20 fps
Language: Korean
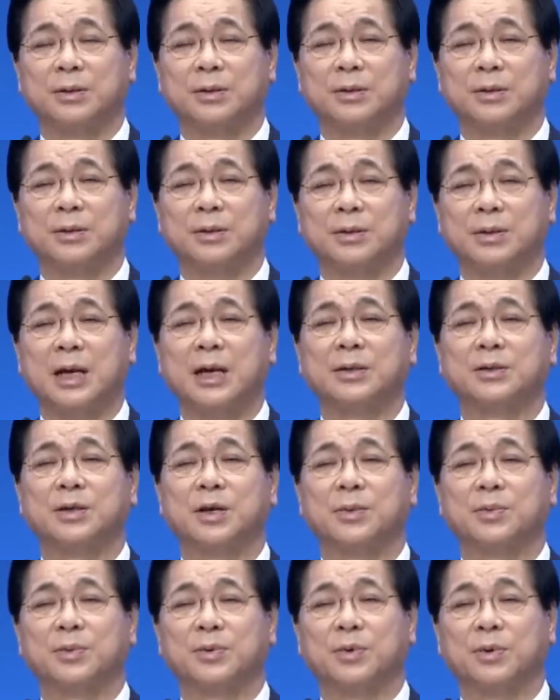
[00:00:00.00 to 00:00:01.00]
상처
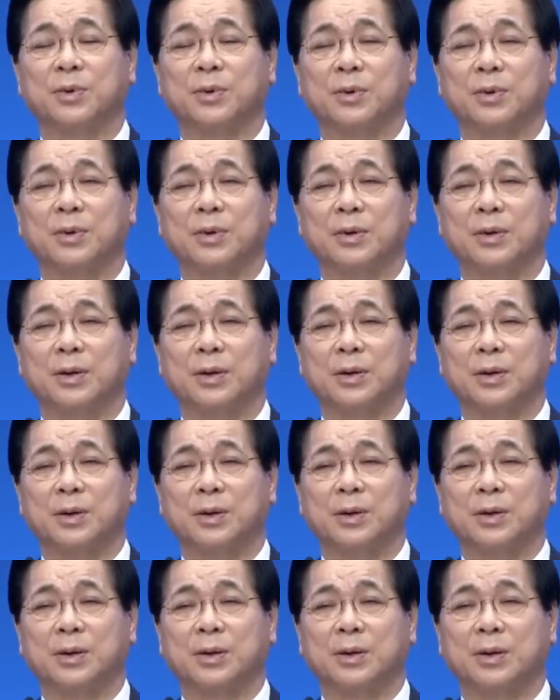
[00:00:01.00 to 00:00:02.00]
입고
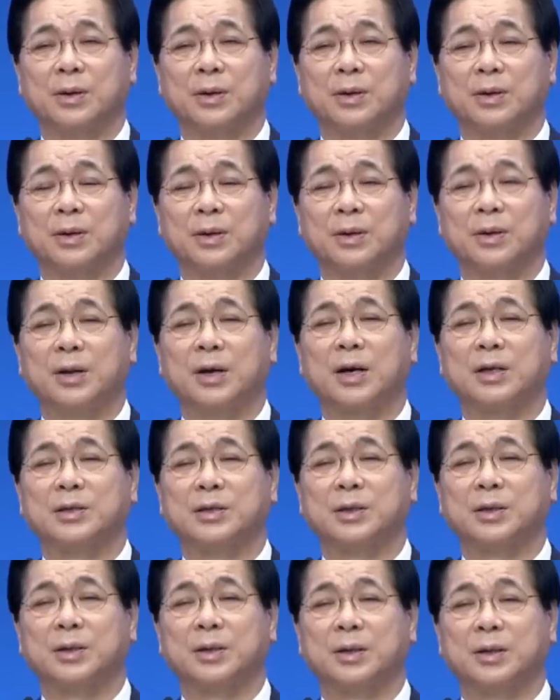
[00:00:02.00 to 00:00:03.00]
여러
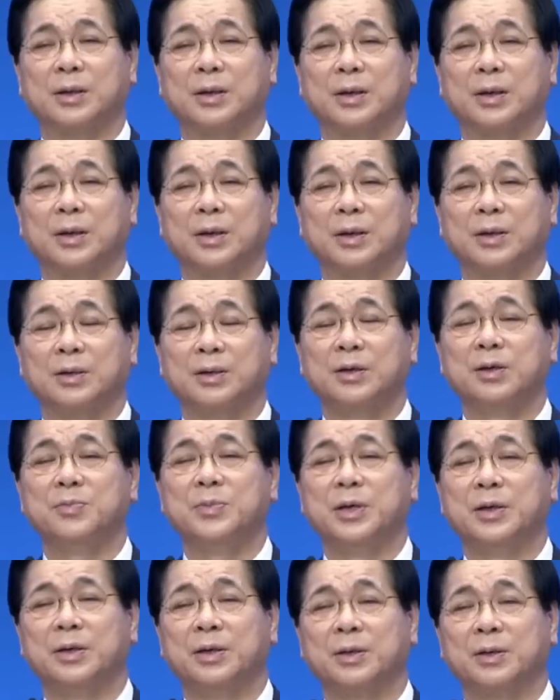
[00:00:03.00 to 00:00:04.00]
가지 흠
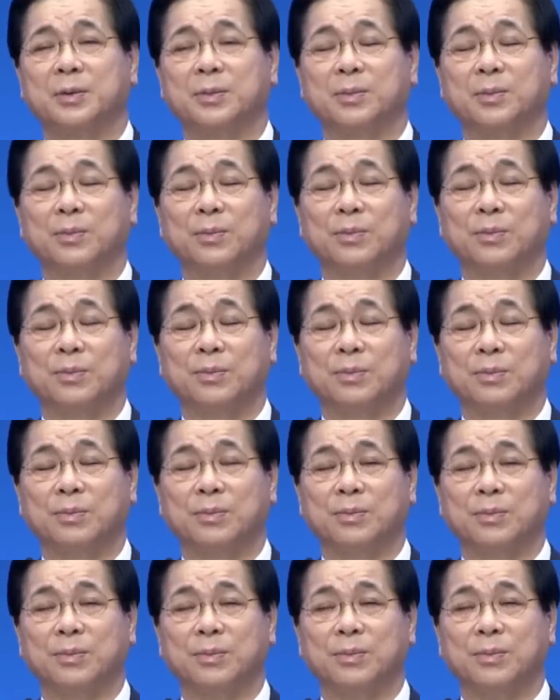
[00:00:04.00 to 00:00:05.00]
있는
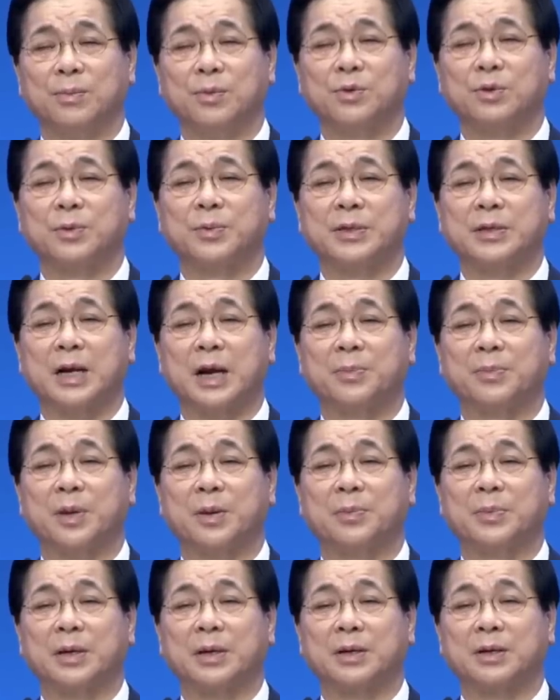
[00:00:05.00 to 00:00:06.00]
모습의
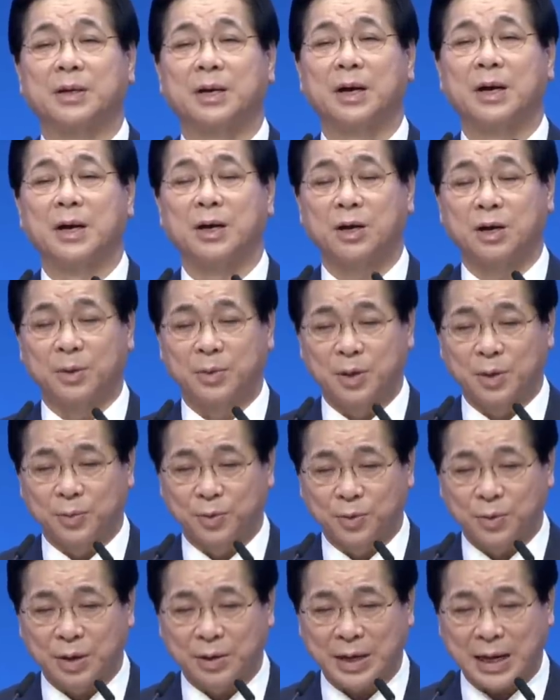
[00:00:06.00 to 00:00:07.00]
사람들입니다. 그럼에도
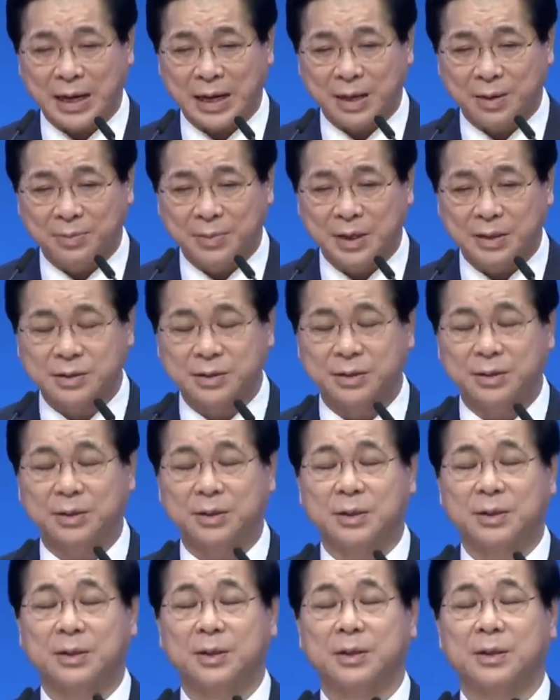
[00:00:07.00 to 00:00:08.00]
불구하고 하나님께서
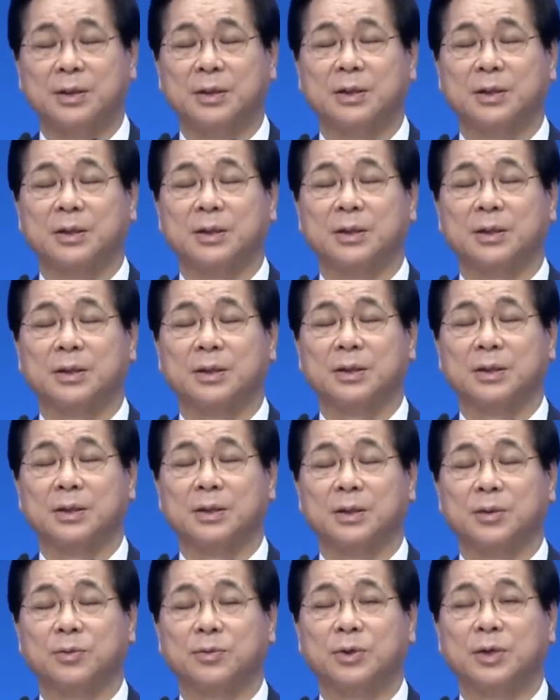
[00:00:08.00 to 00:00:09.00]

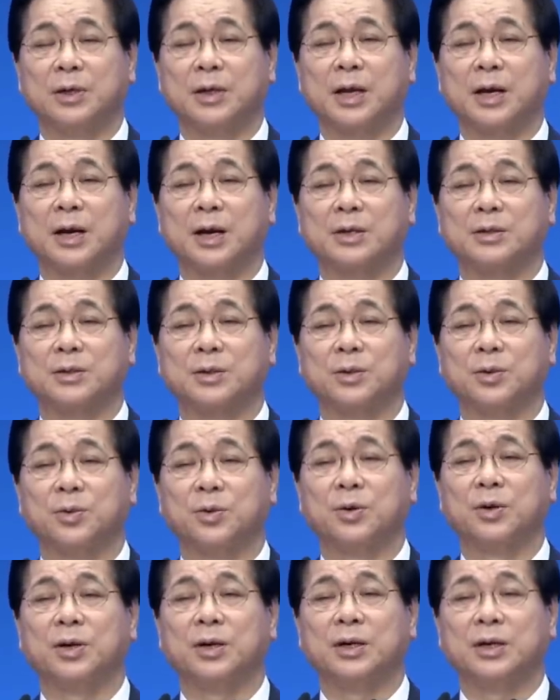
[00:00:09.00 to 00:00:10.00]
우리를 택하여서
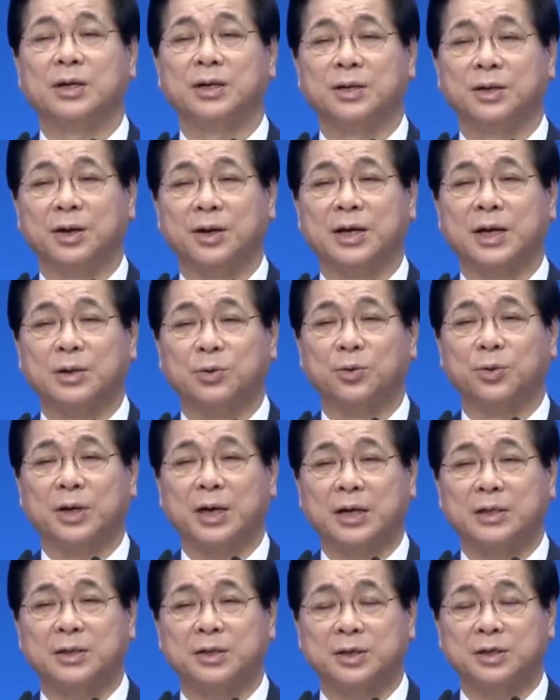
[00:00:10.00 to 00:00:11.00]
오늘 여기까지 오게
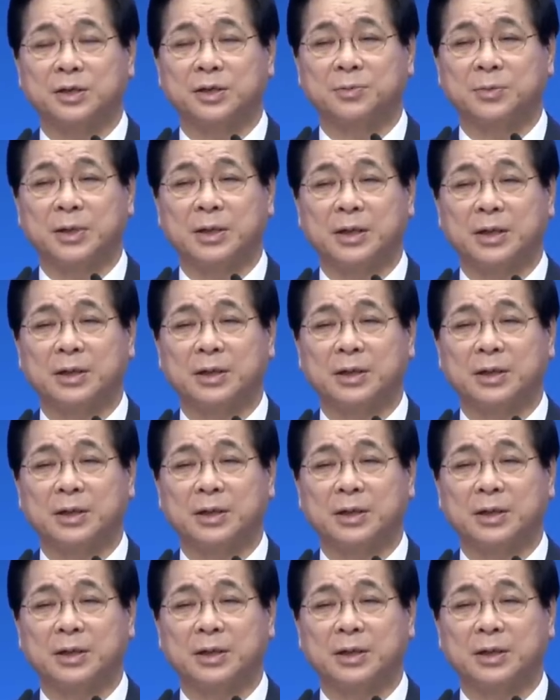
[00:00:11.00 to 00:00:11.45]
하신 것입니다.